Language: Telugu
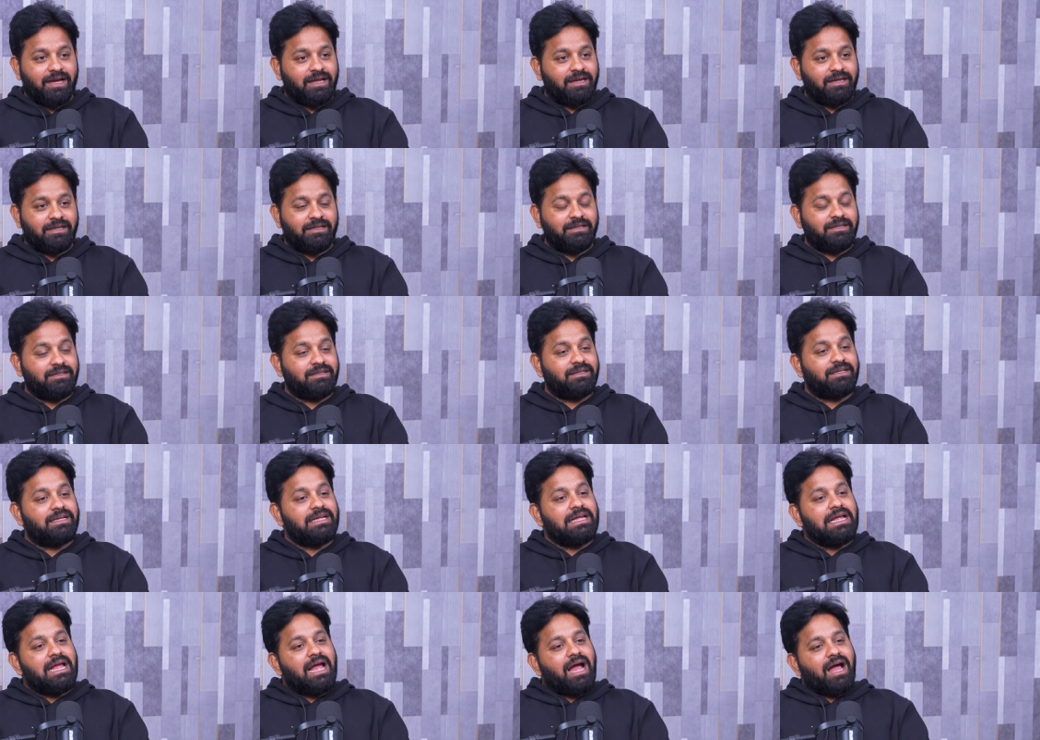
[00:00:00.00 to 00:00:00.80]
కానీ
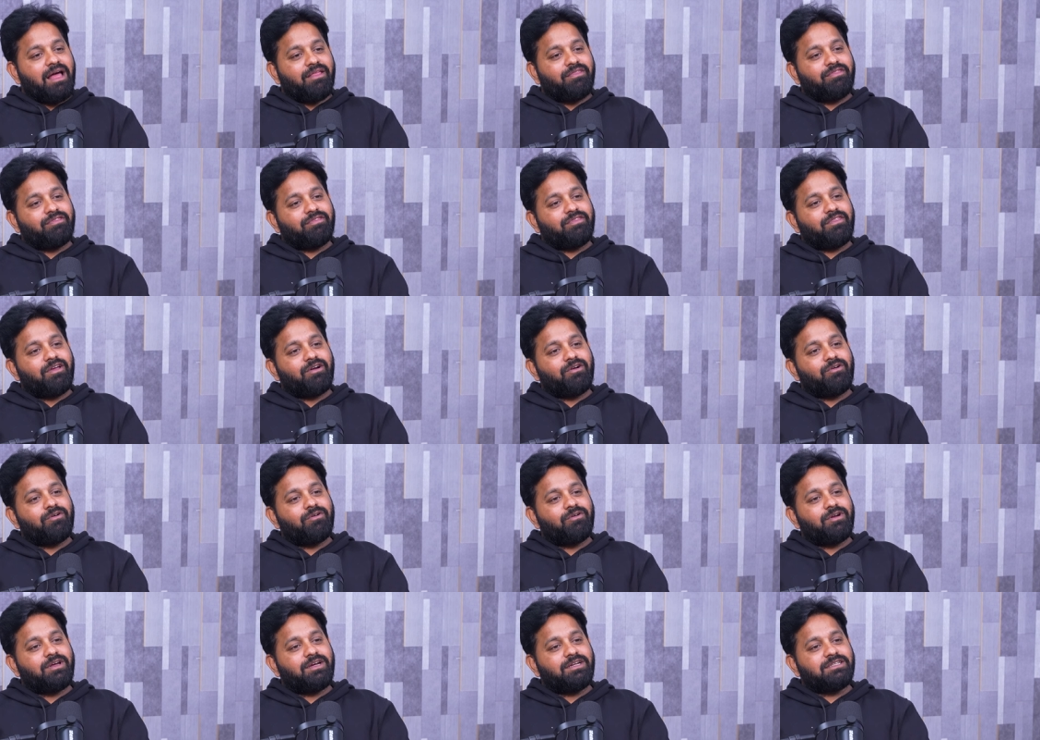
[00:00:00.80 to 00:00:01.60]
అంతా
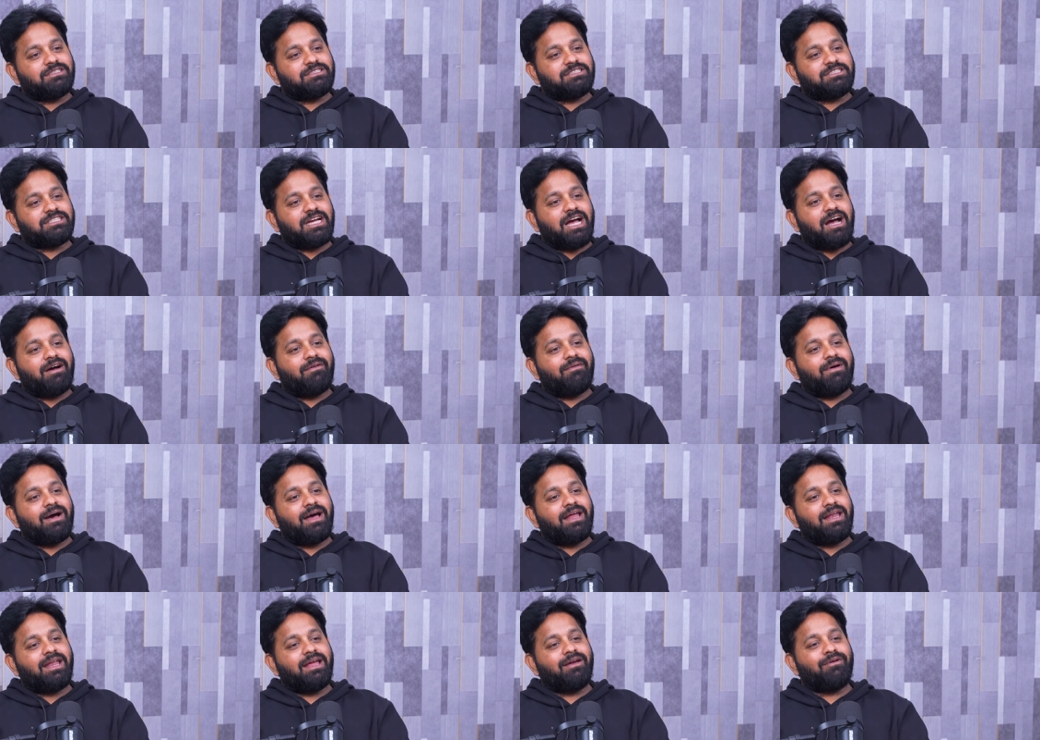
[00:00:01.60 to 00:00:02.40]
కూడా
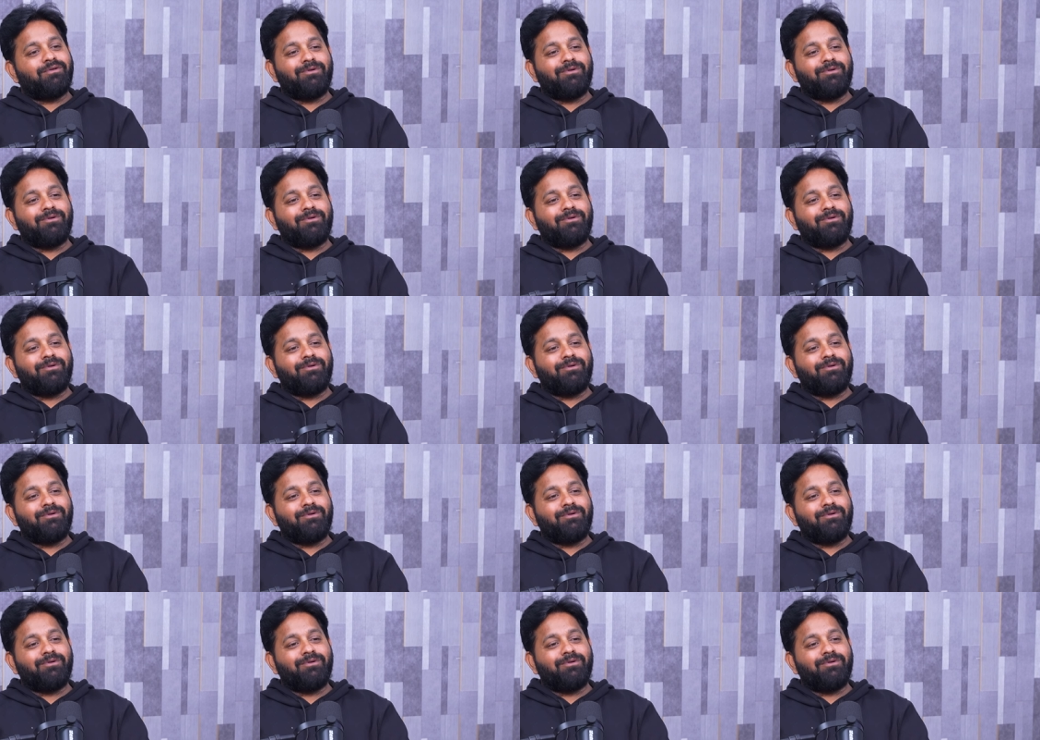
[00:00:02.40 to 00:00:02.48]
జావానే